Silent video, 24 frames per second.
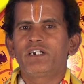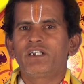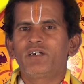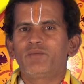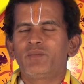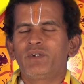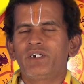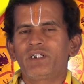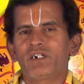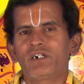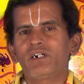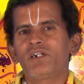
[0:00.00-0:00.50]

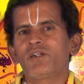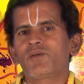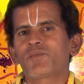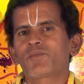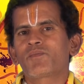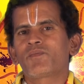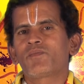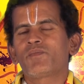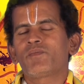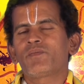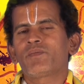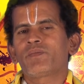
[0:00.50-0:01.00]
அனுப்பீர்கள்
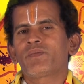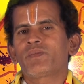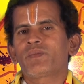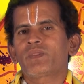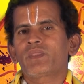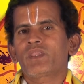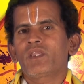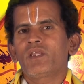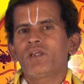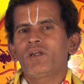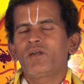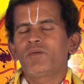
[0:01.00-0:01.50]

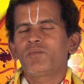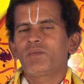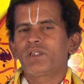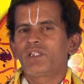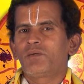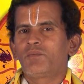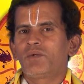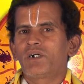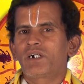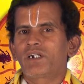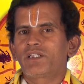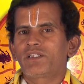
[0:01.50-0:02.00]

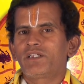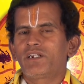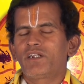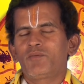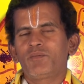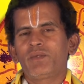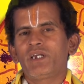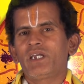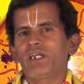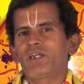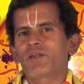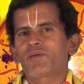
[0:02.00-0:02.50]
மிதமான தினமே